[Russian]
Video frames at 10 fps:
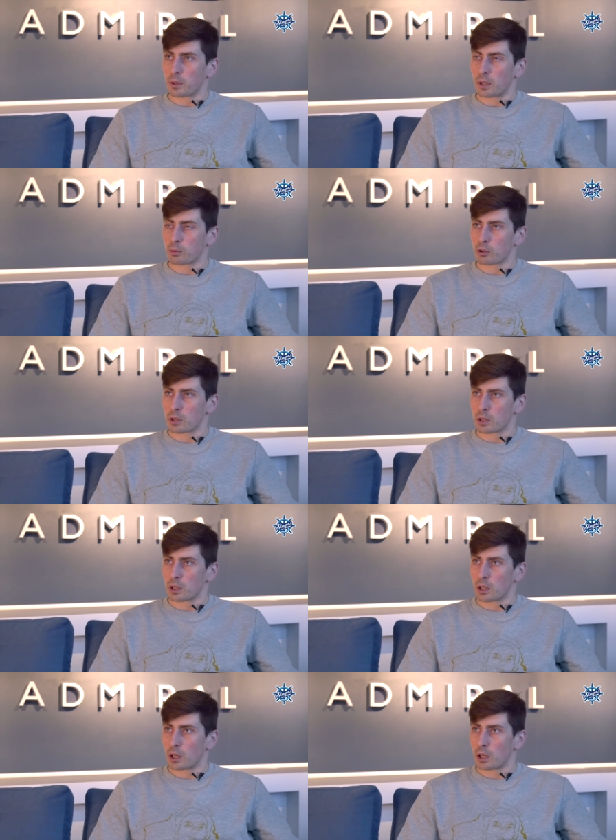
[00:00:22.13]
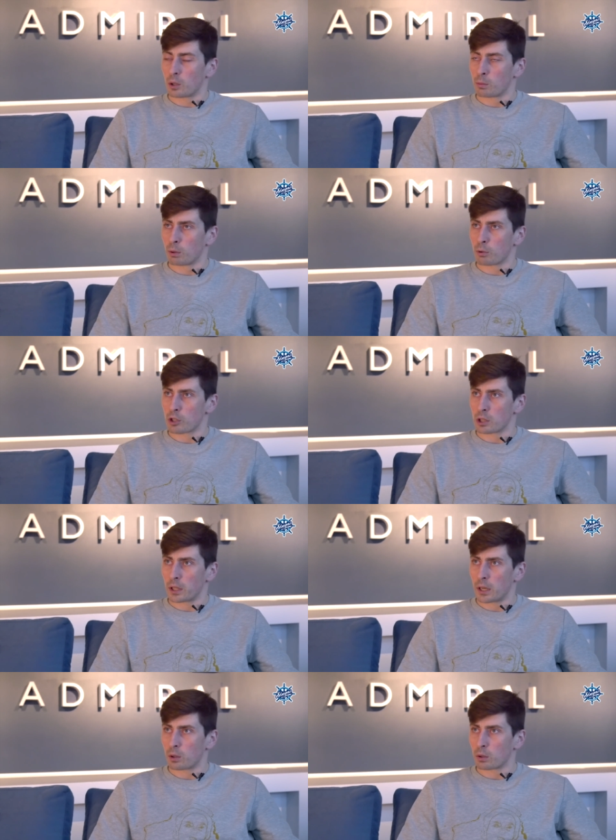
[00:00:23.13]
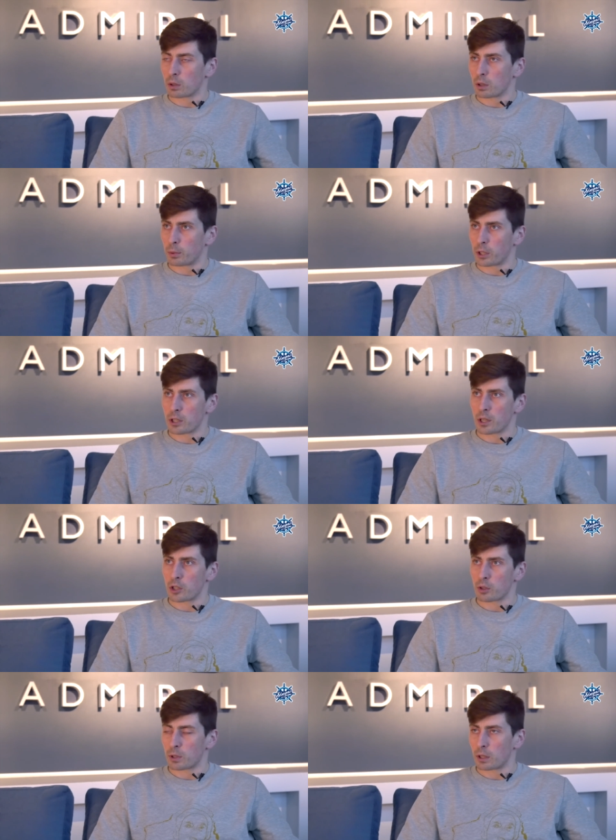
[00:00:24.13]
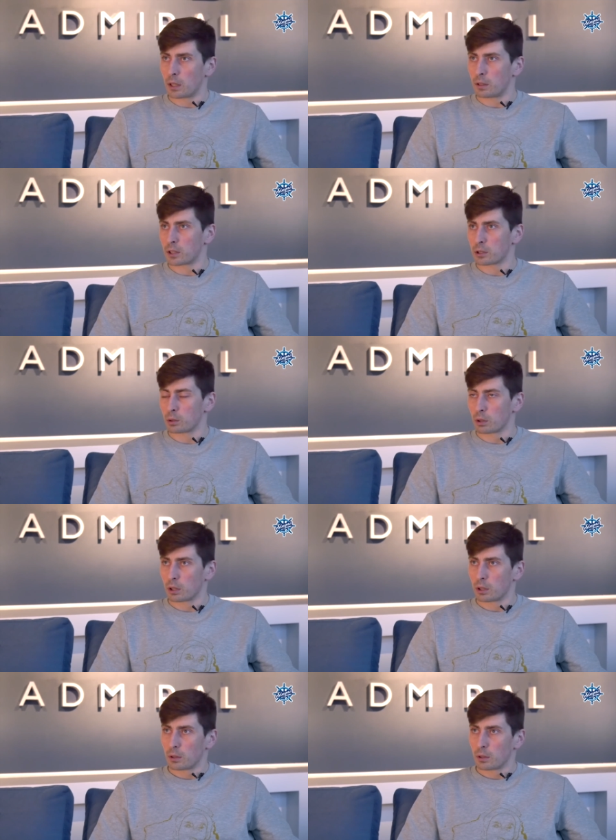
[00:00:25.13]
потому что любому человеку, приезжающему на Дальний Восток,